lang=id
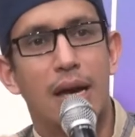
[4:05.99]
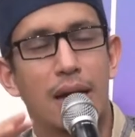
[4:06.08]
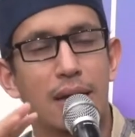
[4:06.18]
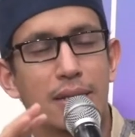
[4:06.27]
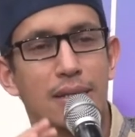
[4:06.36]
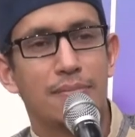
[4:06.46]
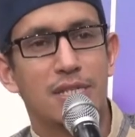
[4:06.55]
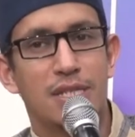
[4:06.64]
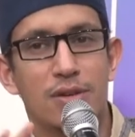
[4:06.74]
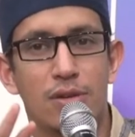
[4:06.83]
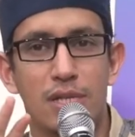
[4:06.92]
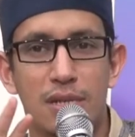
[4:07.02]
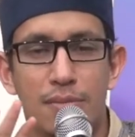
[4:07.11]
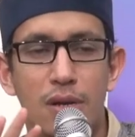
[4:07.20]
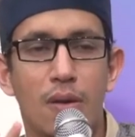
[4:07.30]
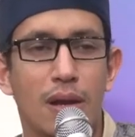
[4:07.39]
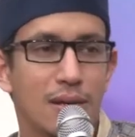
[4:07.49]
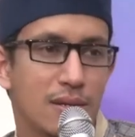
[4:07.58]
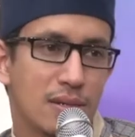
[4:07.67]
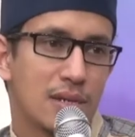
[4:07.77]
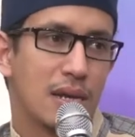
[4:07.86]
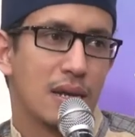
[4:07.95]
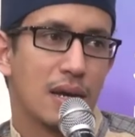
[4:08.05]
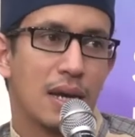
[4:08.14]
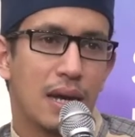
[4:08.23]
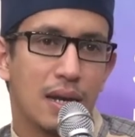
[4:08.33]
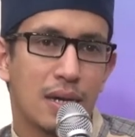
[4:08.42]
Akan tetapi Siti Khadijah menolak. Karena enggak